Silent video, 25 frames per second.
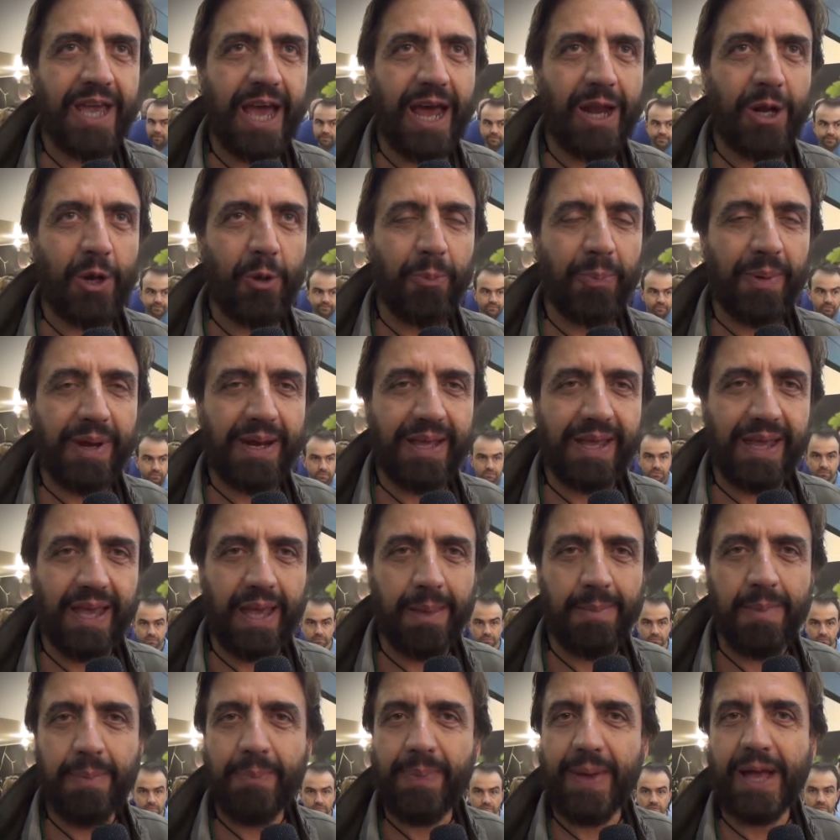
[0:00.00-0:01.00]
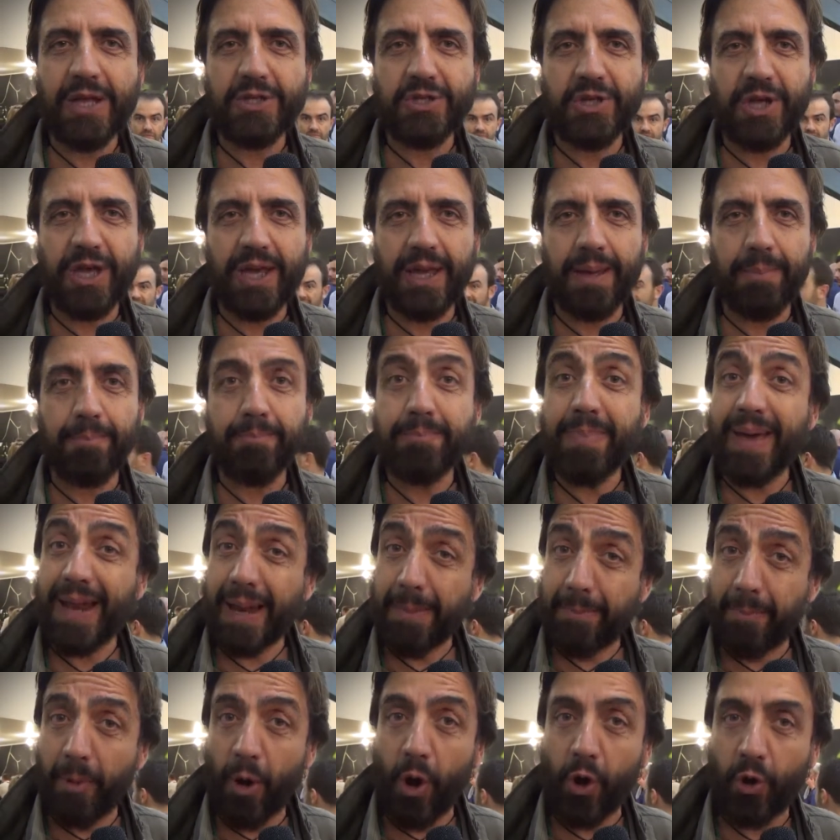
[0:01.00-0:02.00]
anno perché mi piace
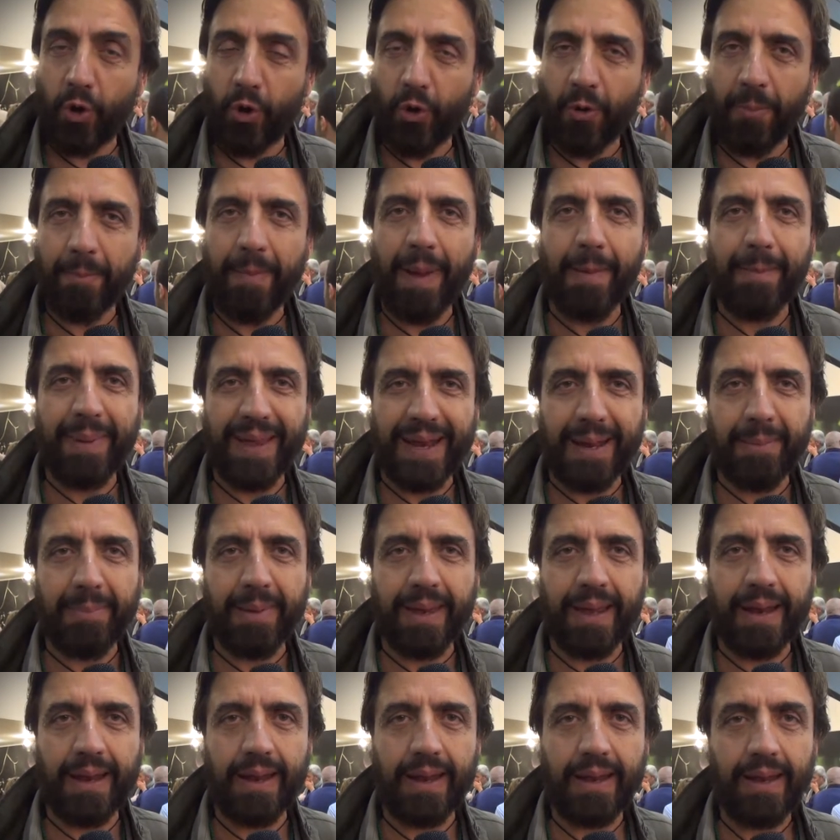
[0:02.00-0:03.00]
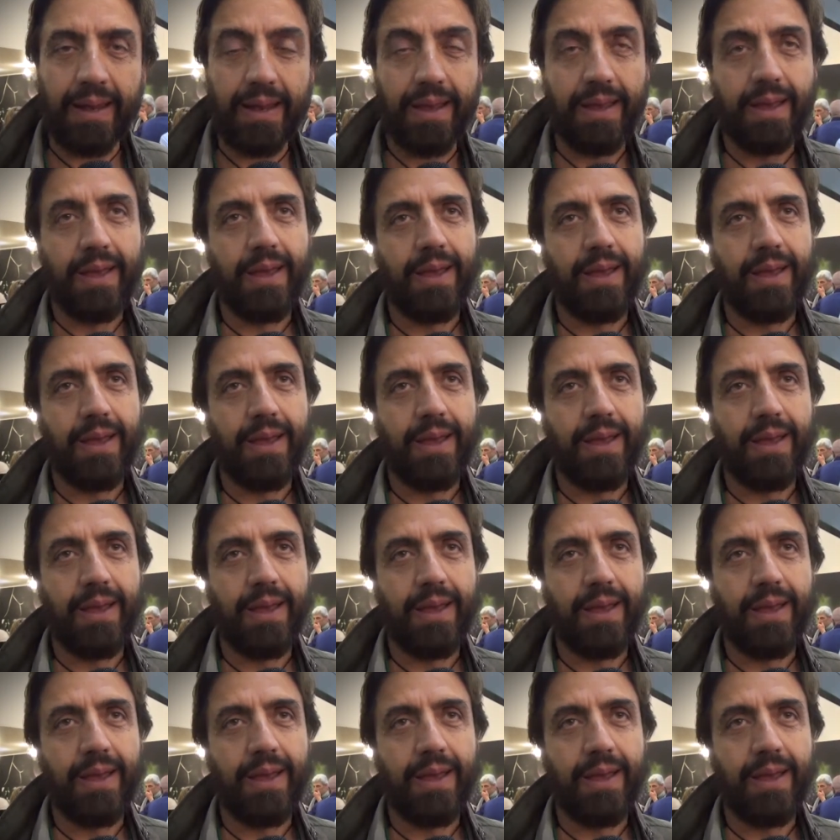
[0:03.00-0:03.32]
bere poco ma bere bene.